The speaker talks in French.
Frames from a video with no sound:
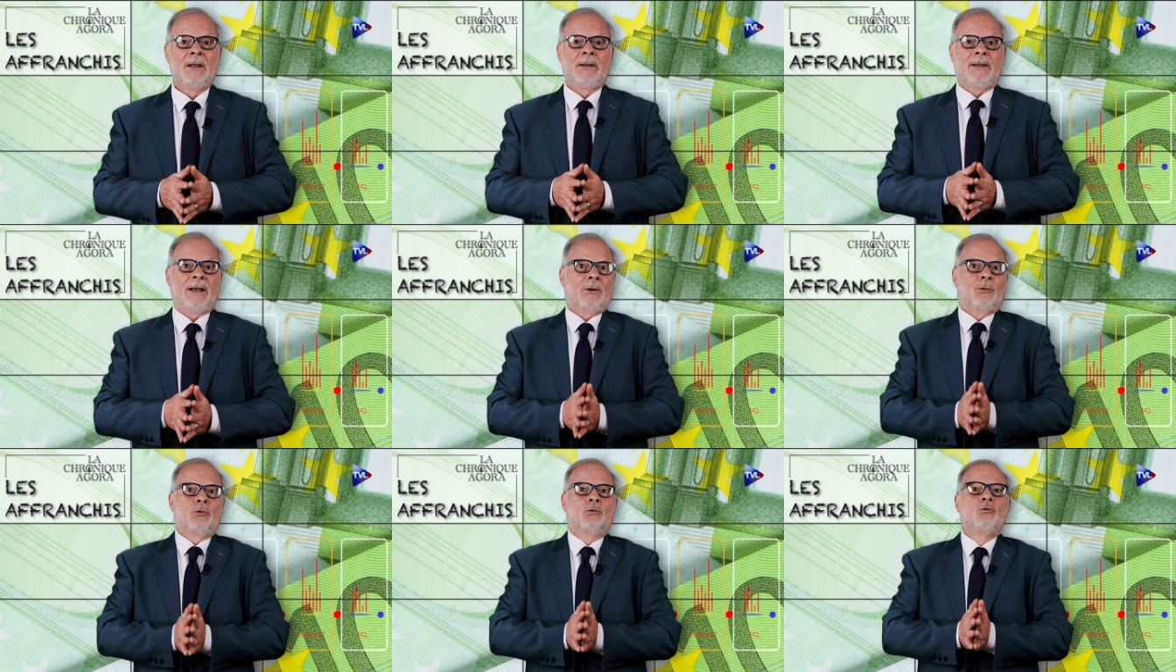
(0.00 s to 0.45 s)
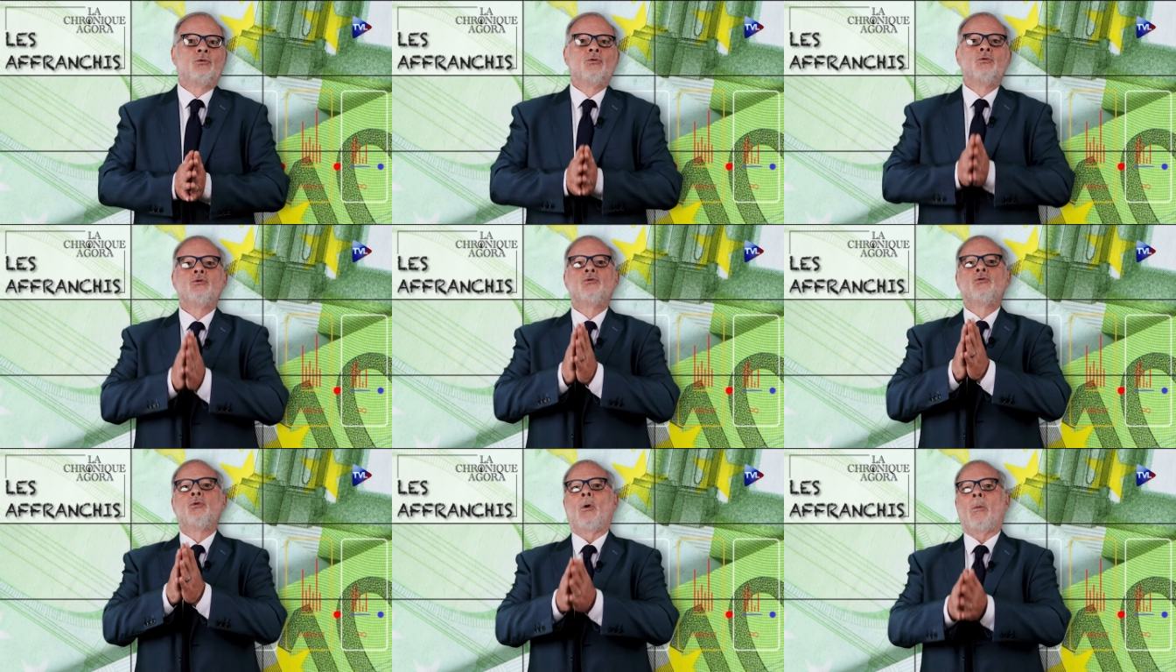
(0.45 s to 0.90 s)
Il n'y a
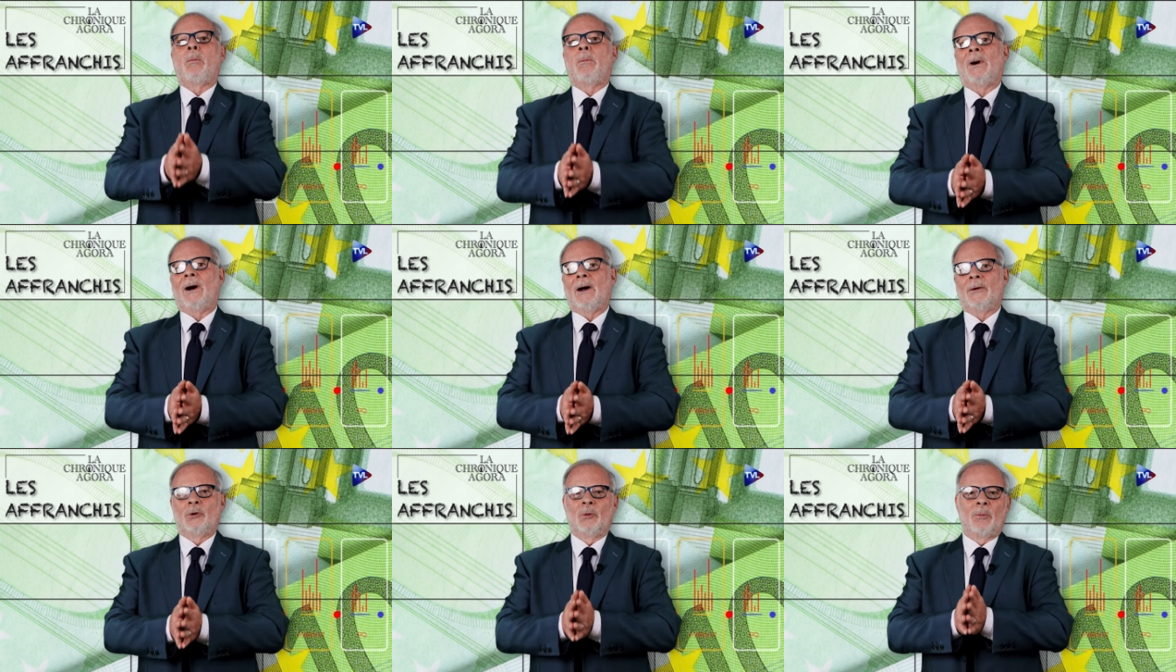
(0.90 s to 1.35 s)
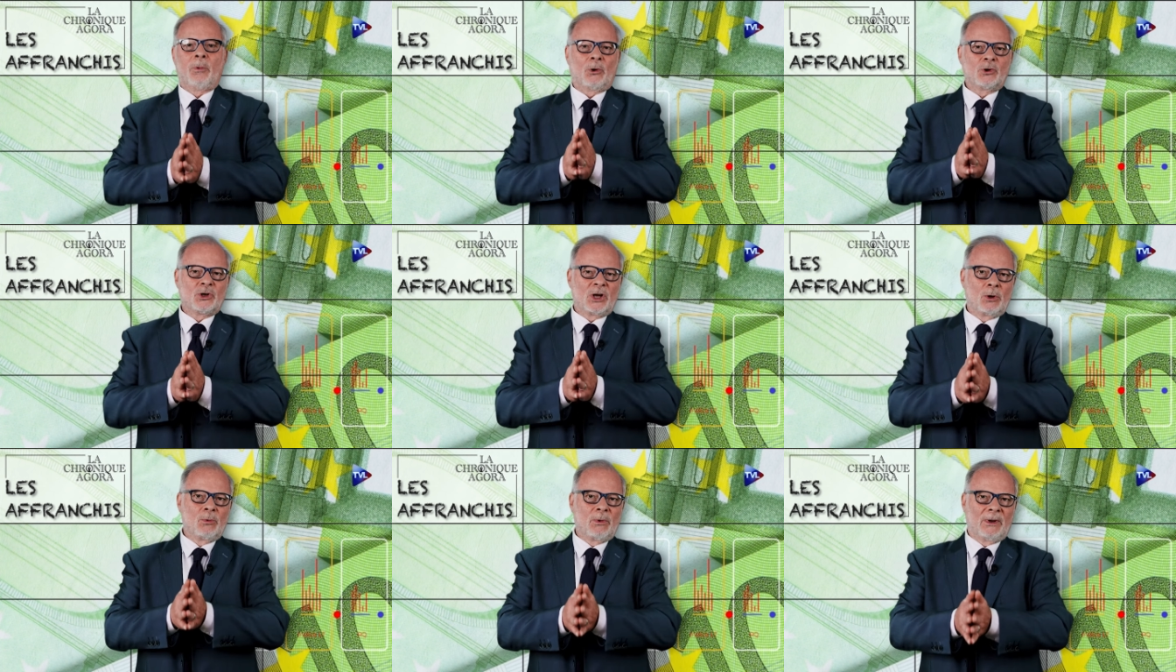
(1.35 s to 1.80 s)
toujours pas de
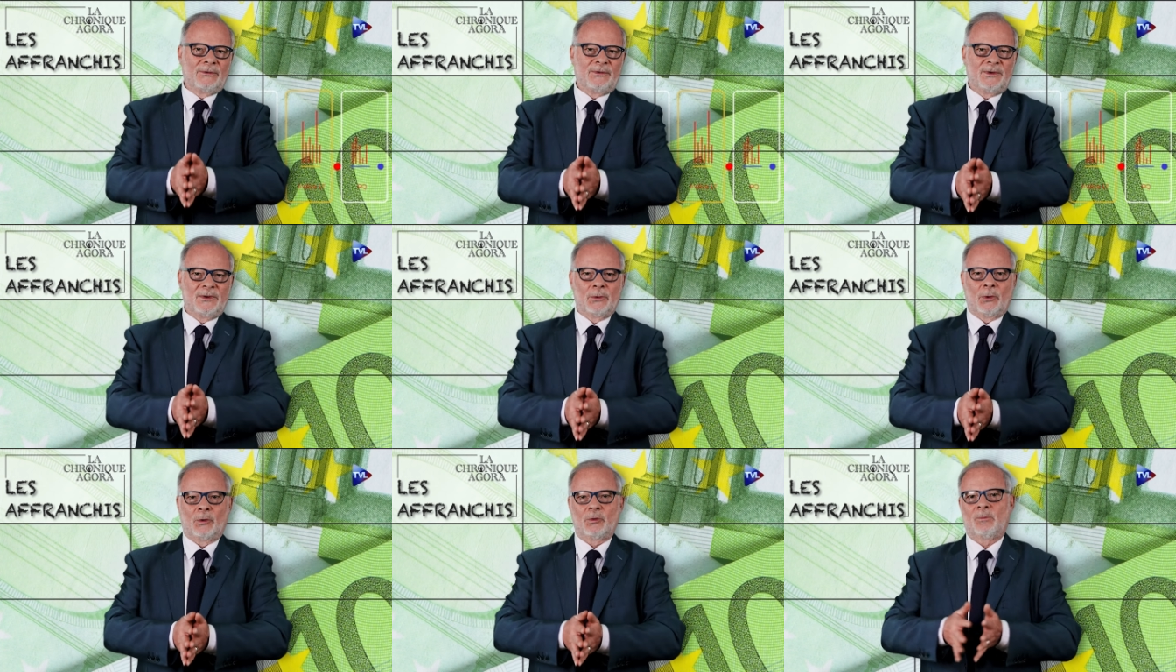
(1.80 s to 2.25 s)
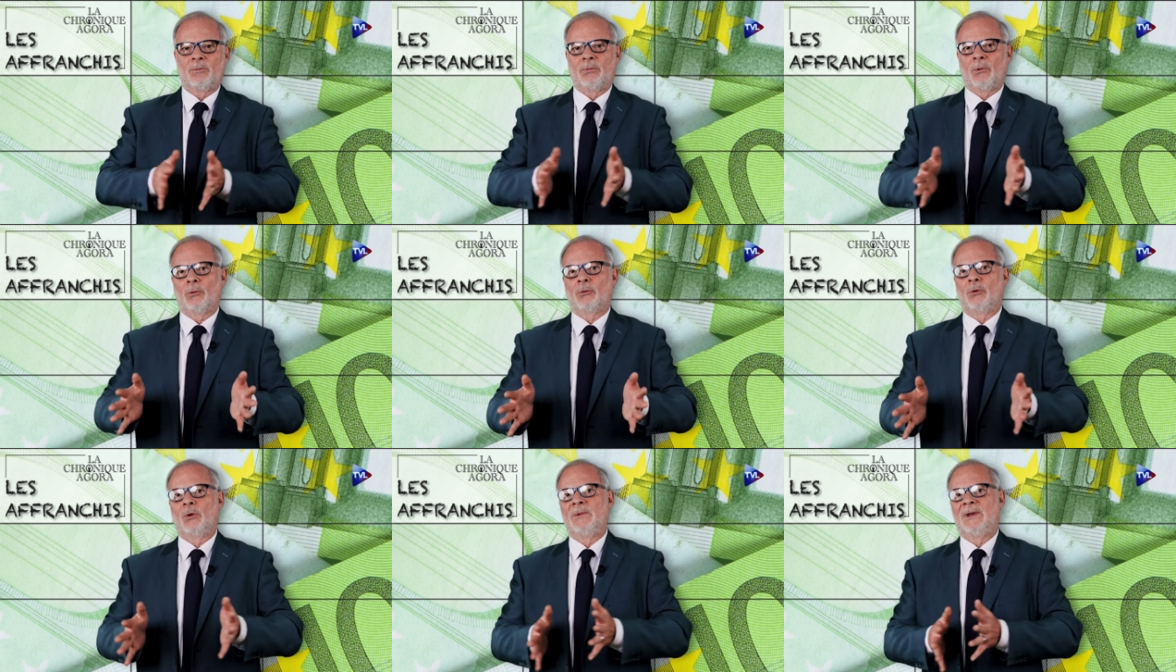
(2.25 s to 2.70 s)
projet de loi de finances
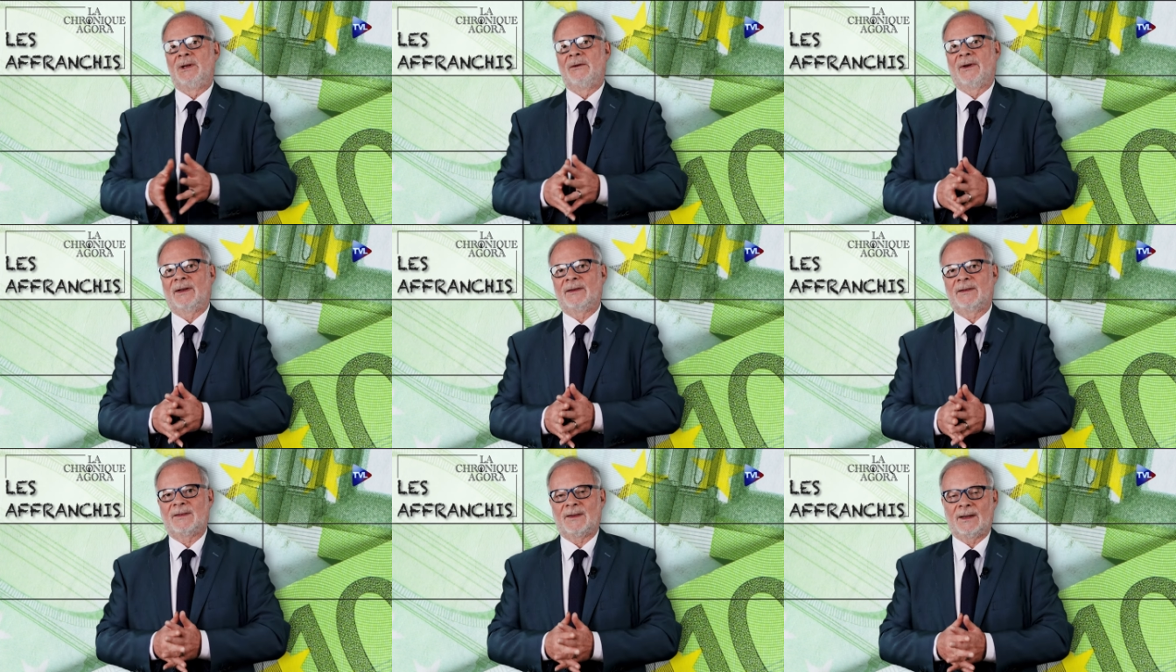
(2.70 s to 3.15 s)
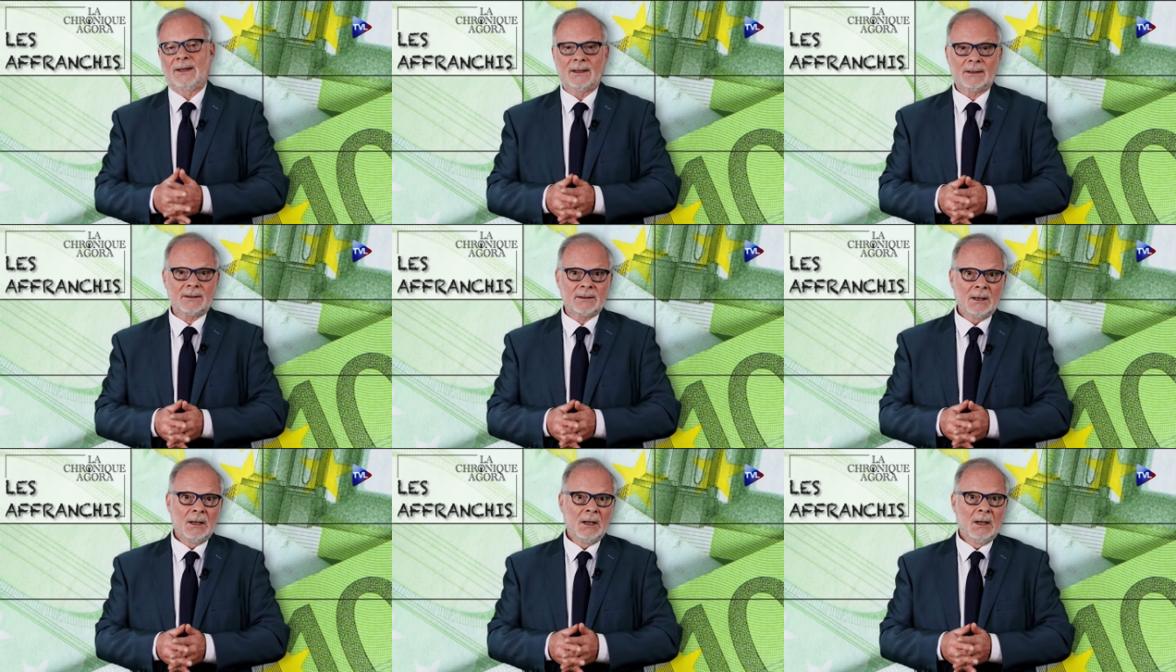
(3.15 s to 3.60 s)
pour
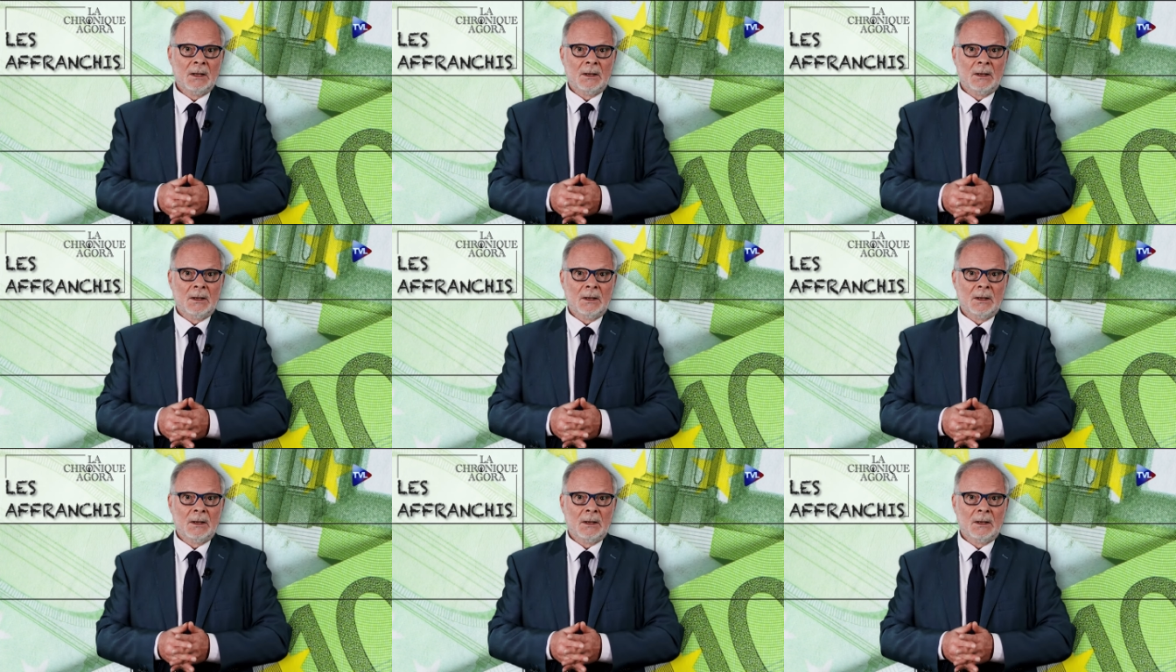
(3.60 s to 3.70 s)
2025.